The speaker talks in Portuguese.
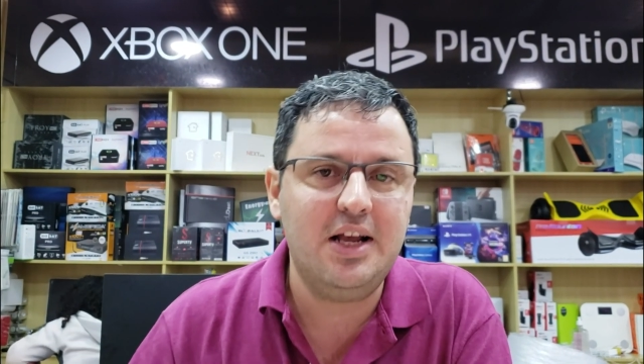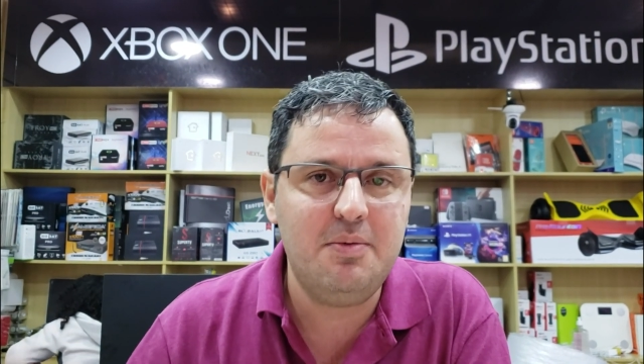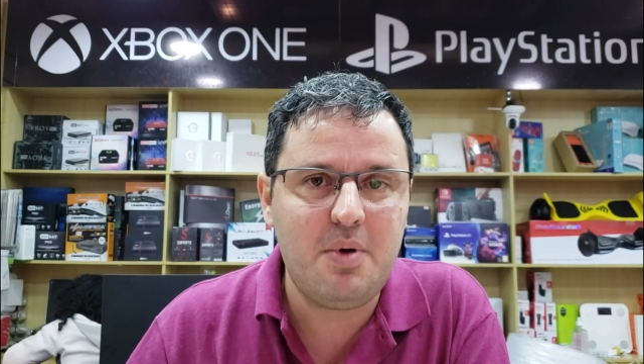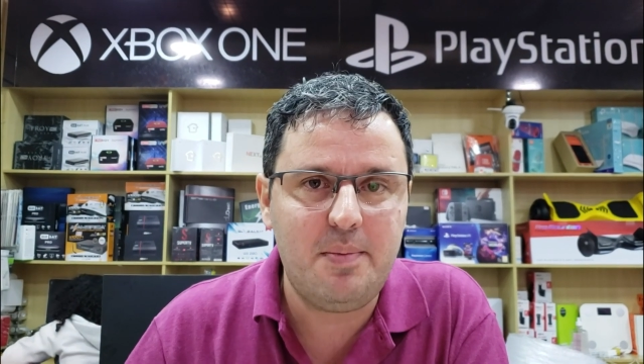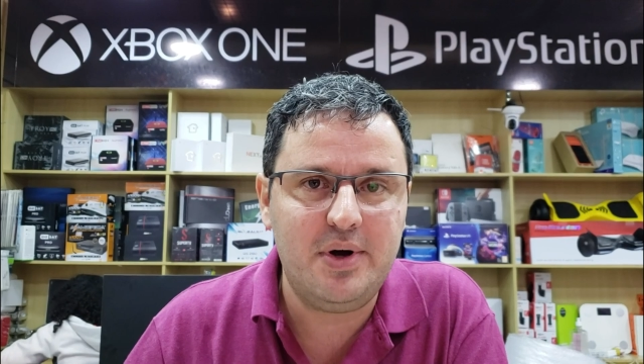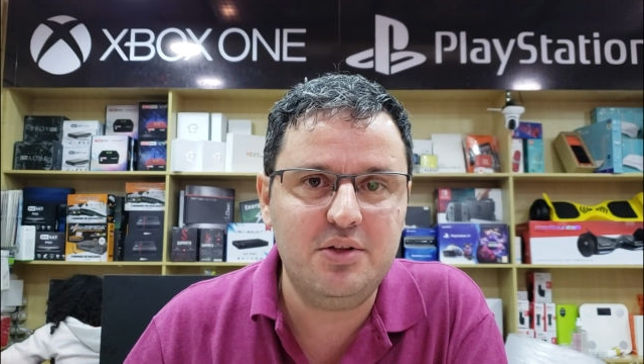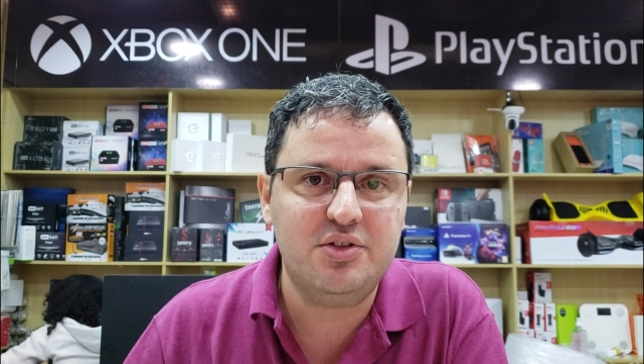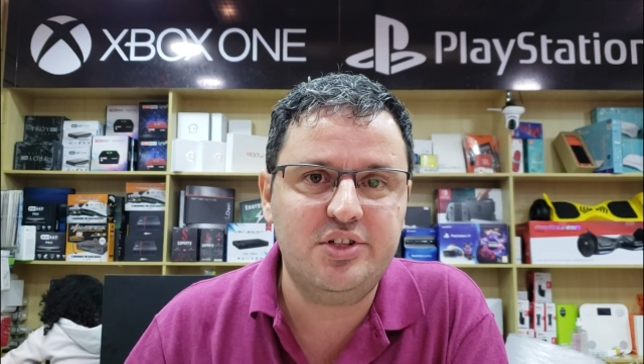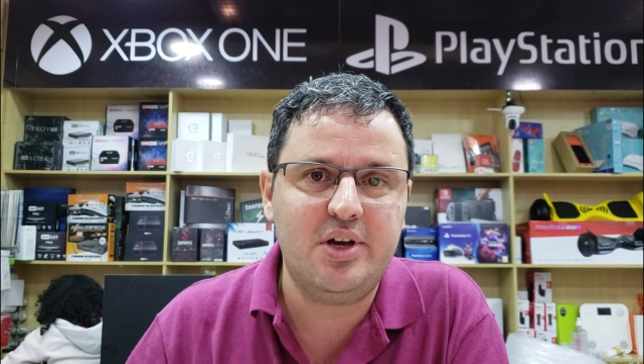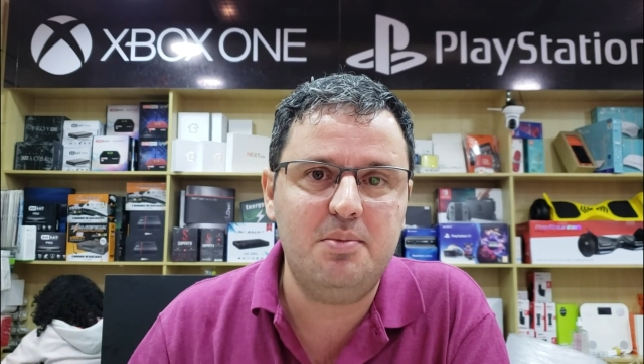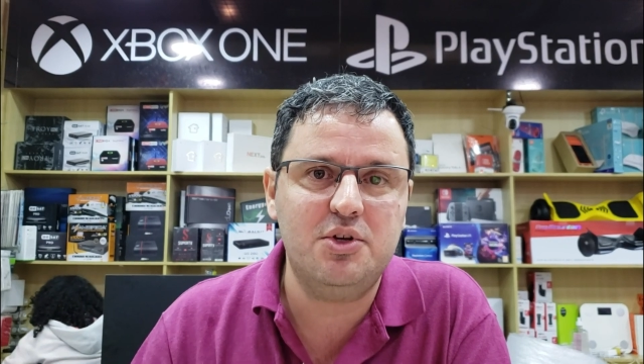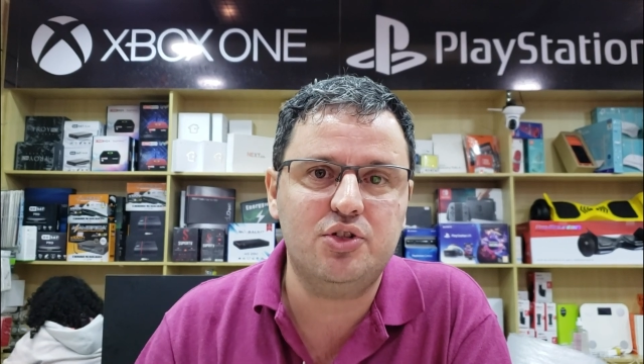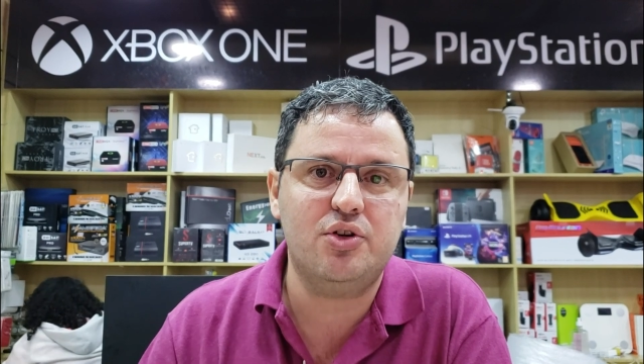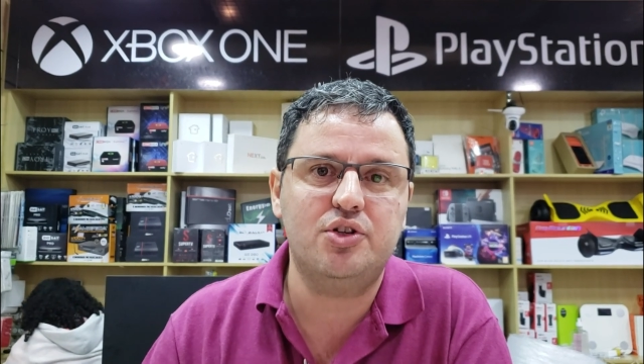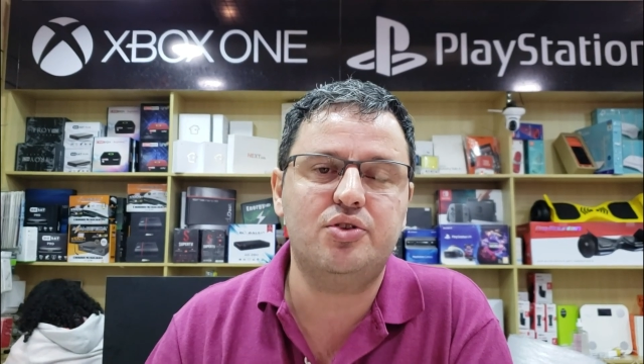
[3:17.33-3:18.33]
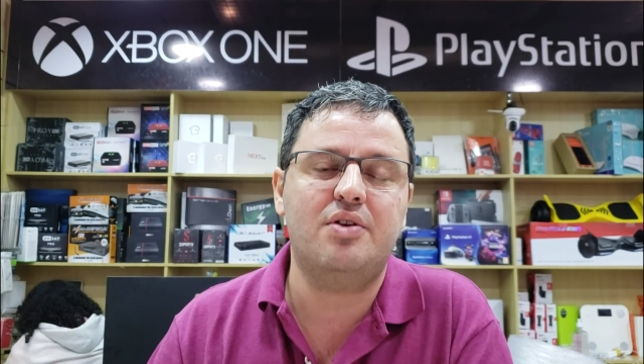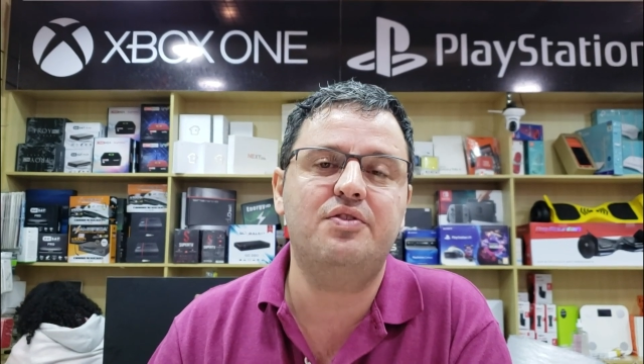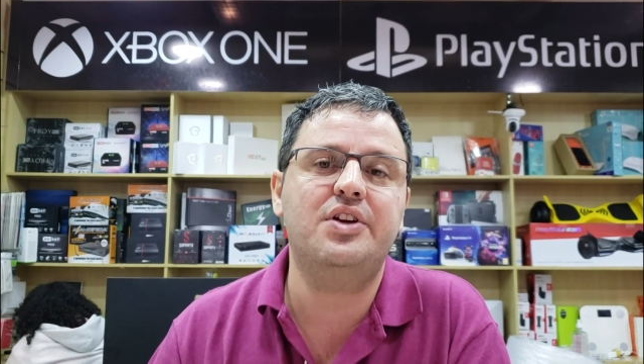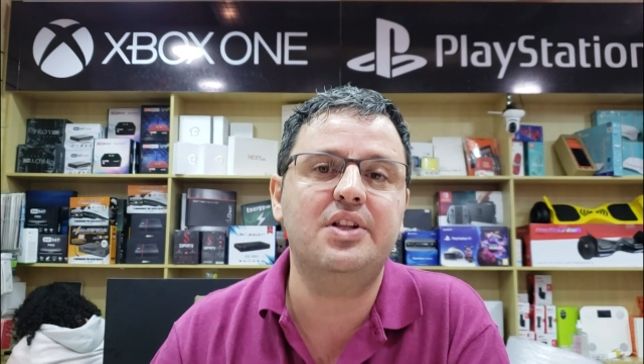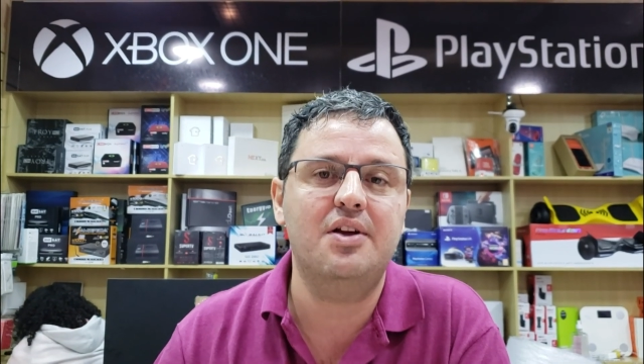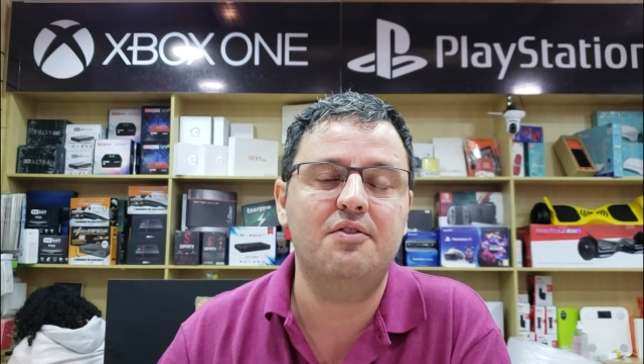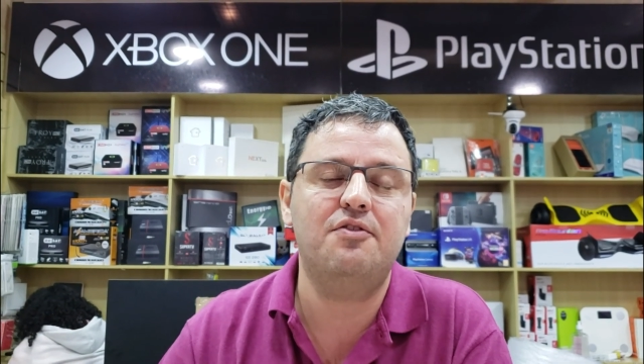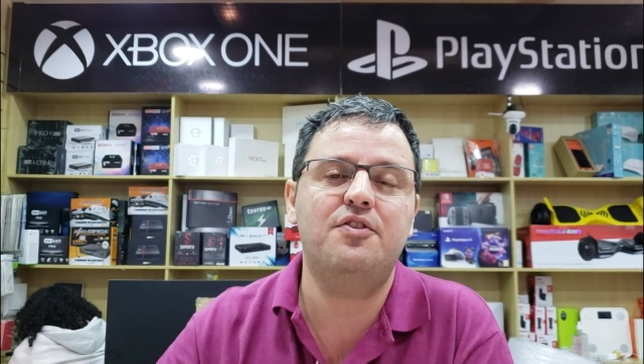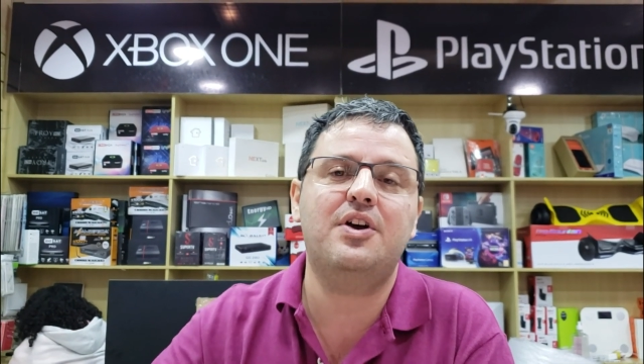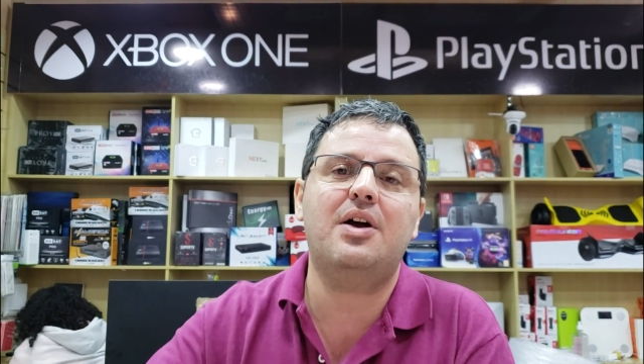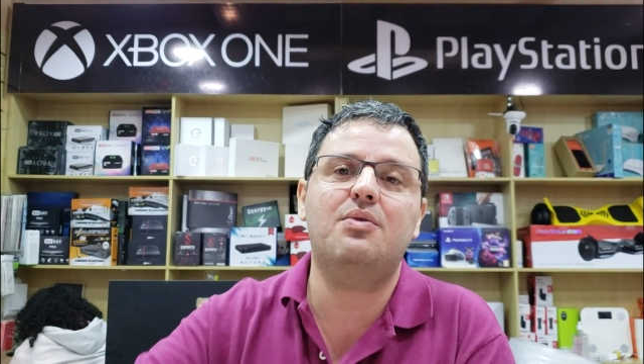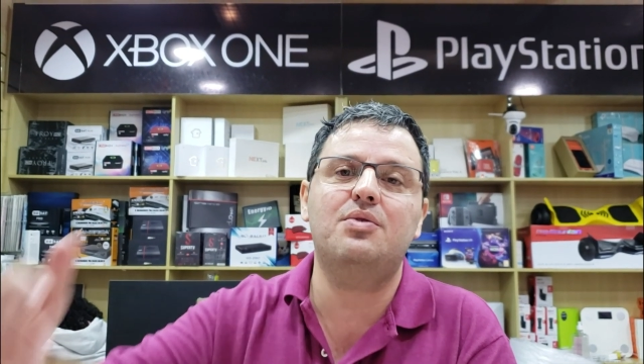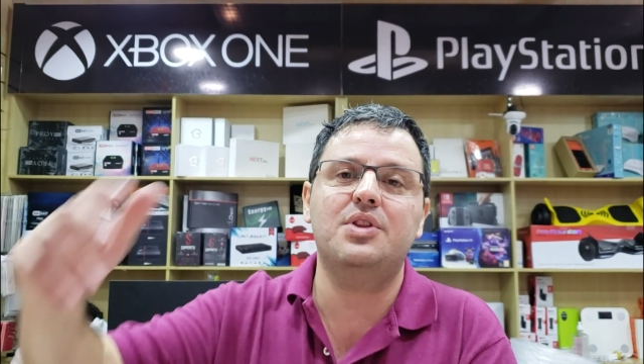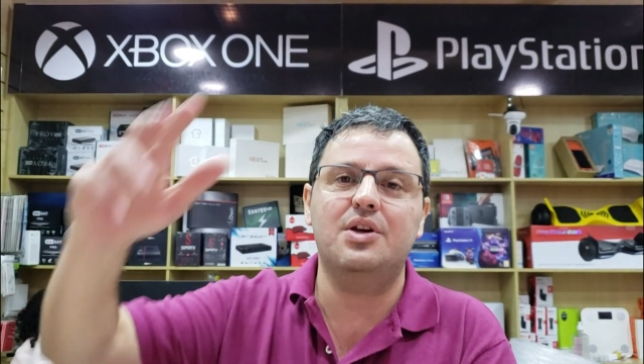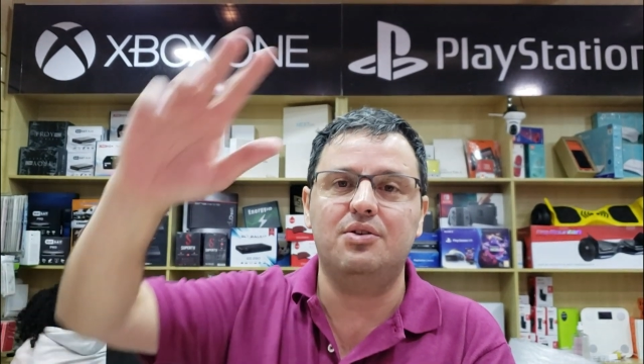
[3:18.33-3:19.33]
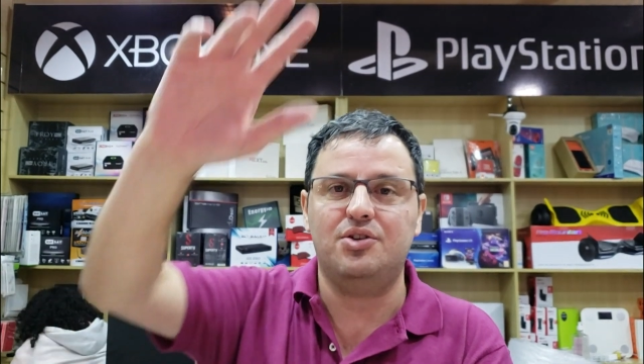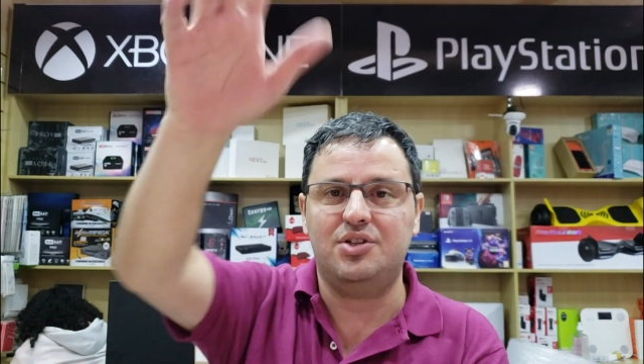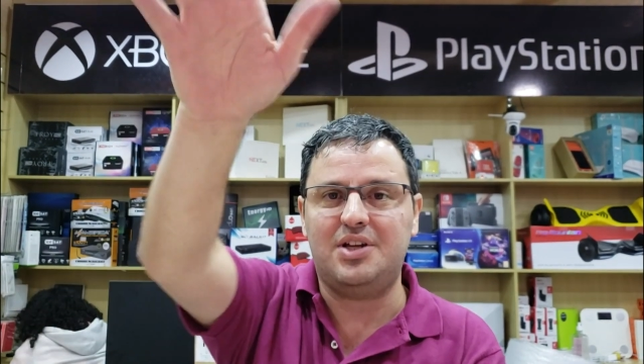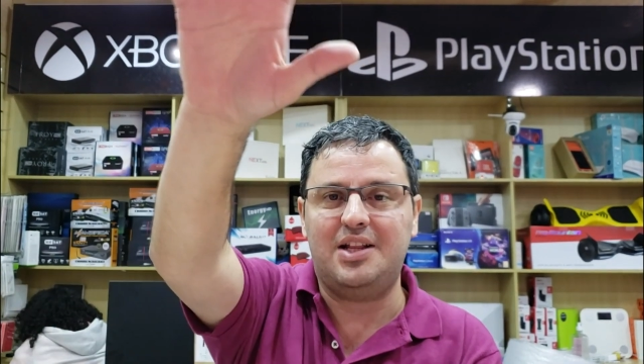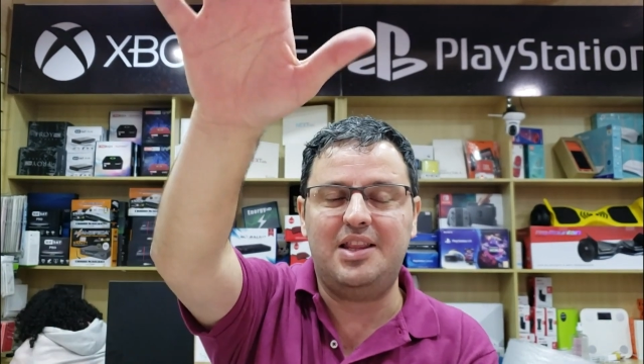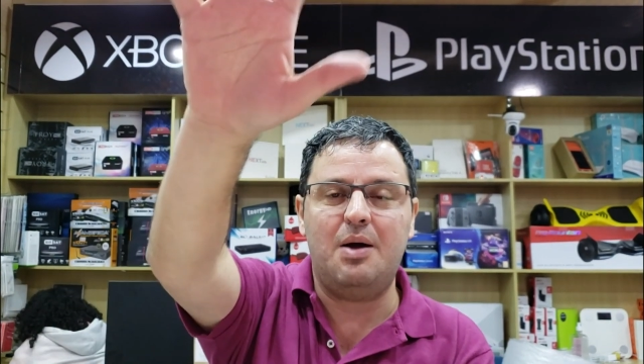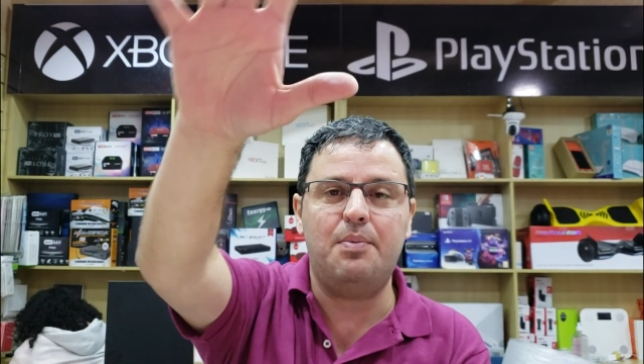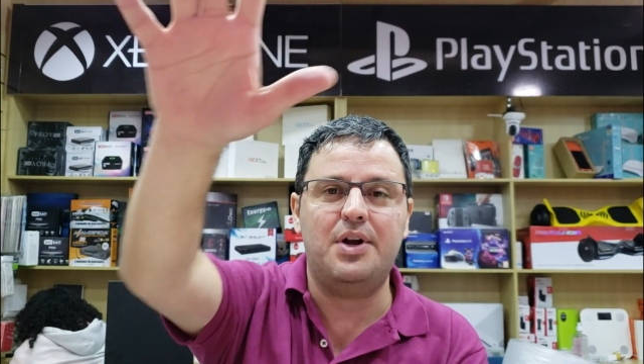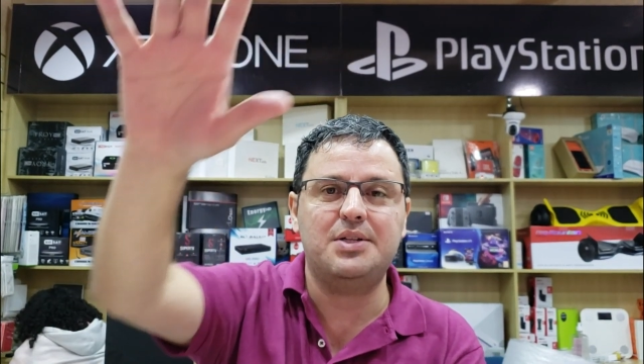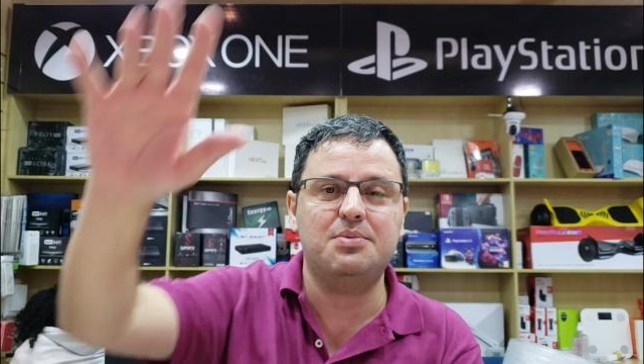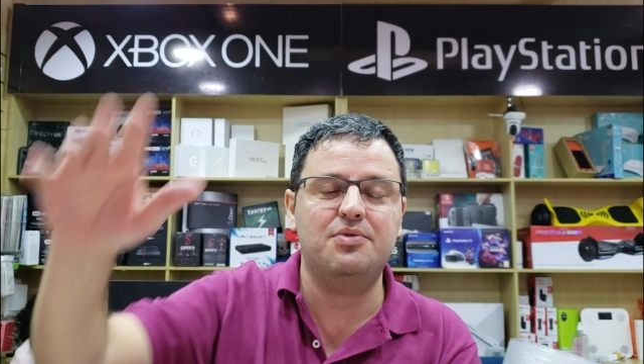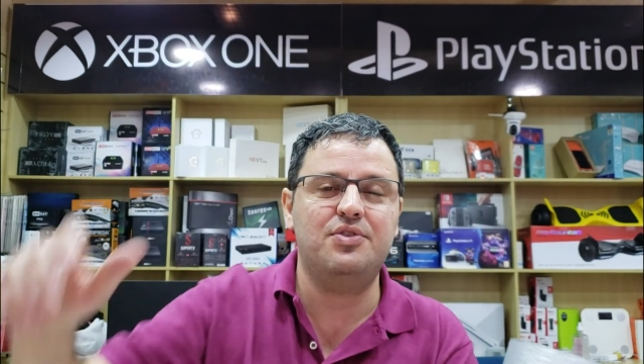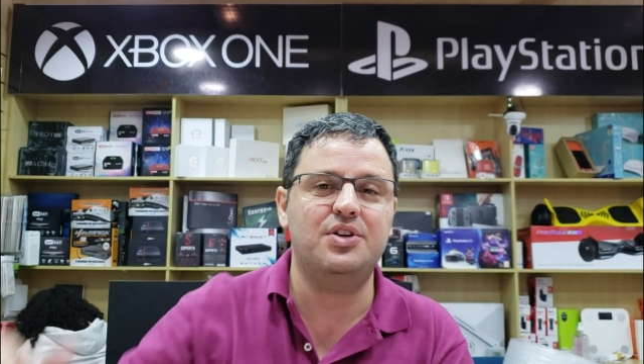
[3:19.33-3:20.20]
que Papai do Céu abençoe sua vida. Fica com Deus. Até o próximo